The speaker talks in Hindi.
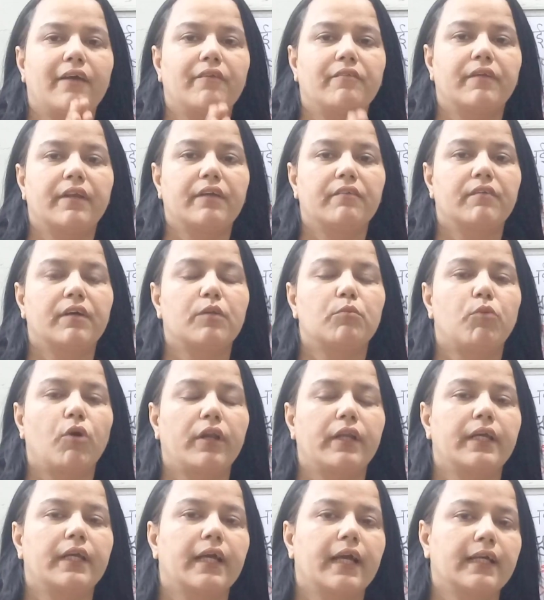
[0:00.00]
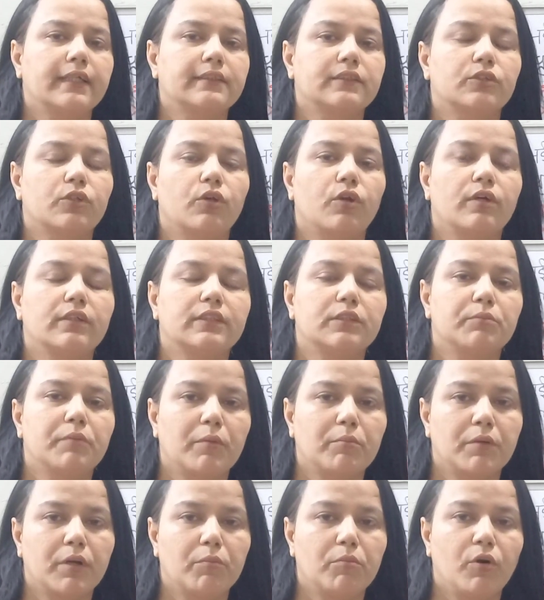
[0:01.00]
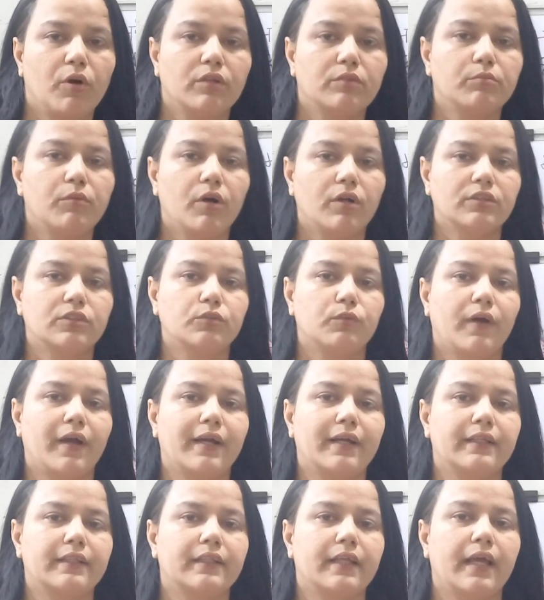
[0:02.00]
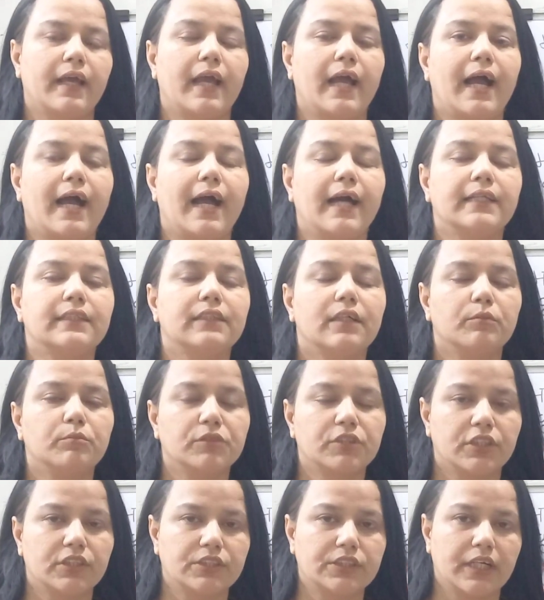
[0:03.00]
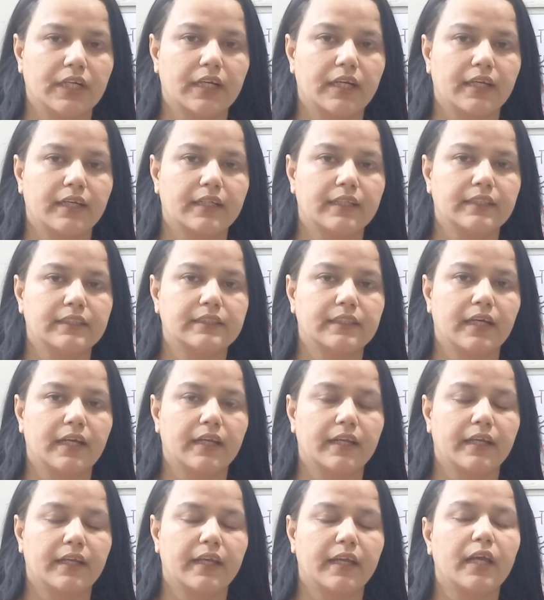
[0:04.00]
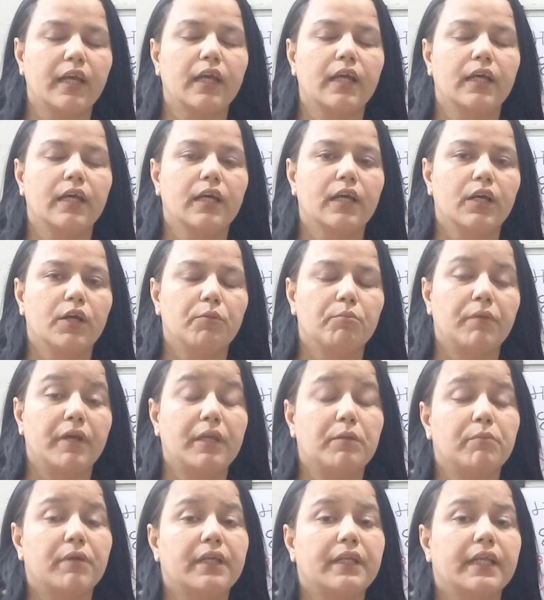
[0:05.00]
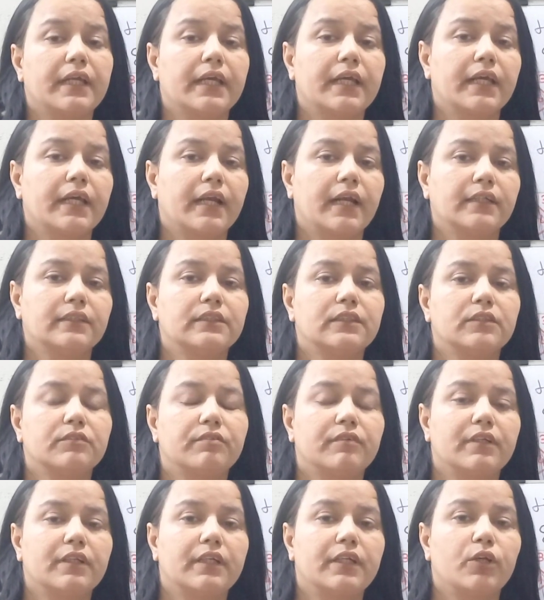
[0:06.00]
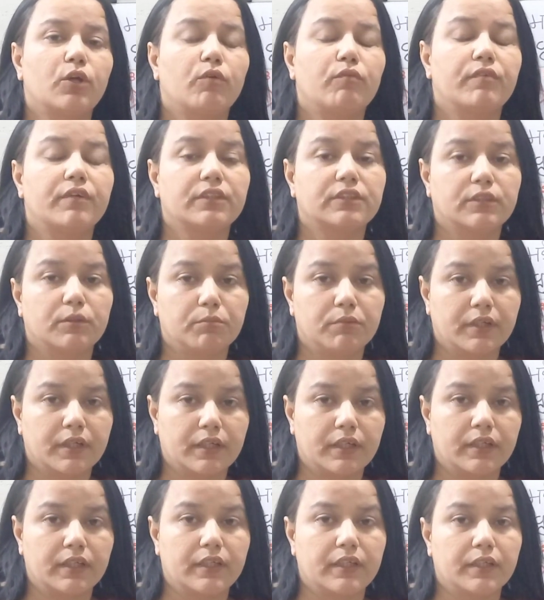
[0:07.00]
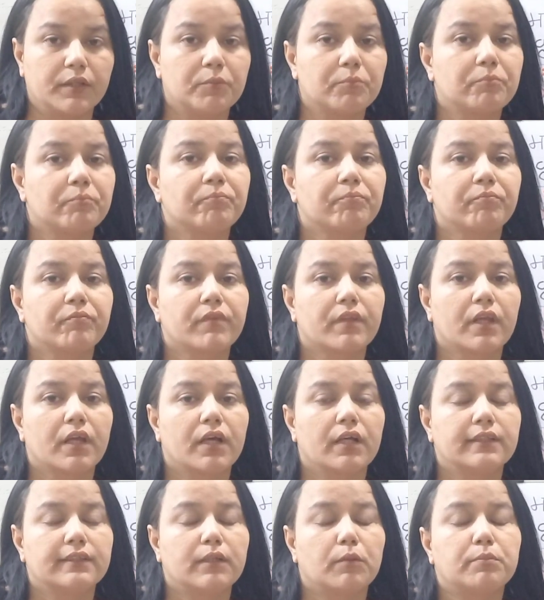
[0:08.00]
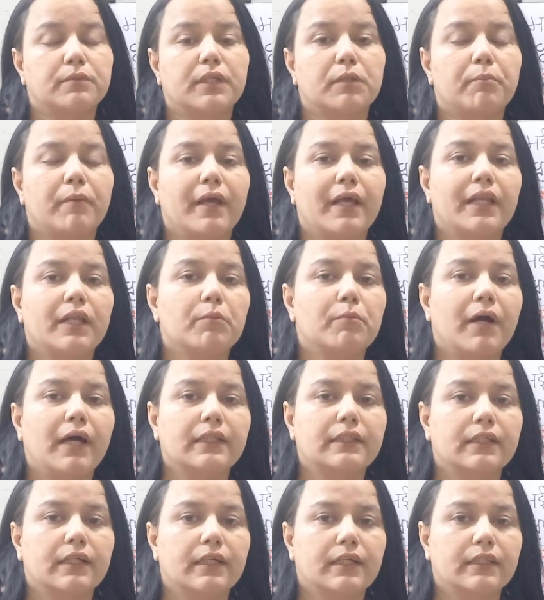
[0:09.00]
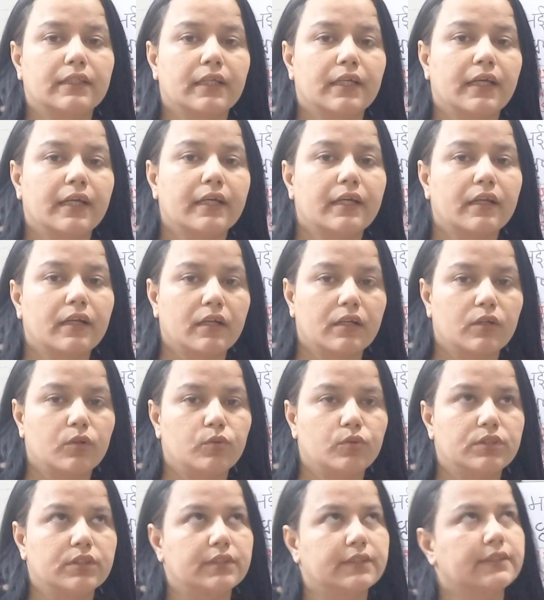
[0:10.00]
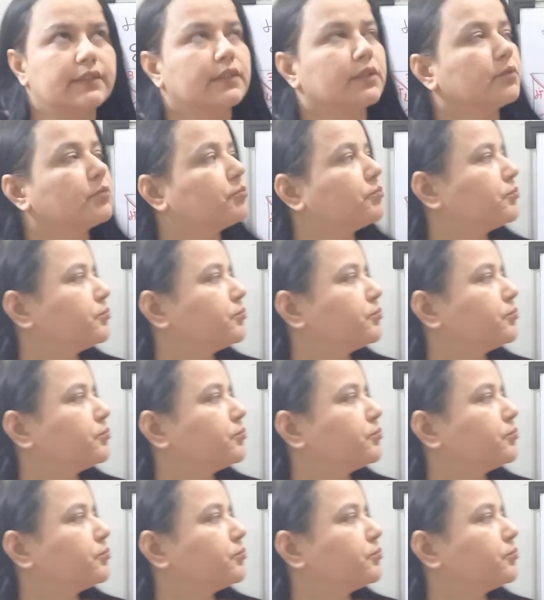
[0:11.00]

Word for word: एवरी वन मोनिका एस्ट्रोलॉजी में आपका बहुत बहुत स्वागत है आज हम चर्चा करने जा रहे हैं मई महीने के राशिफल की और वृषभ लग्न की सबसे पहले बात करते हैं ग्रह गोचर से